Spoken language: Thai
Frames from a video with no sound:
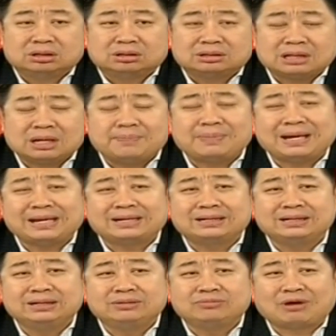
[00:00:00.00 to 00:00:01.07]
ทำไม
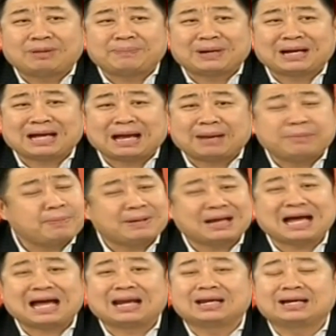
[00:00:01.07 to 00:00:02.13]
คืนวันประกาศไม่ประ
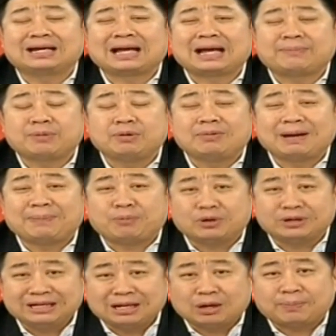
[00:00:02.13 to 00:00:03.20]
กาศเลยฮะเพราะว่าผล
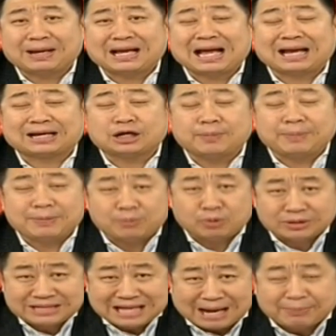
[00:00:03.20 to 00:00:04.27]
ที่เราประกาศก็เป็นผล
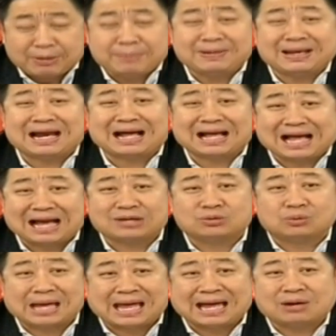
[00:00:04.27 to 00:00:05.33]
อย่างไม่เป็นทางการอยู่
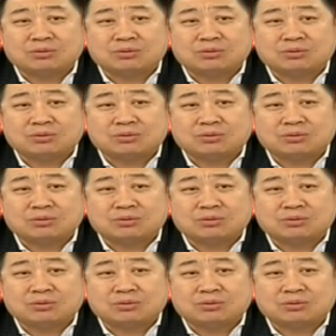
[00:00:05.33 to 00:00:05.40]
แล้ว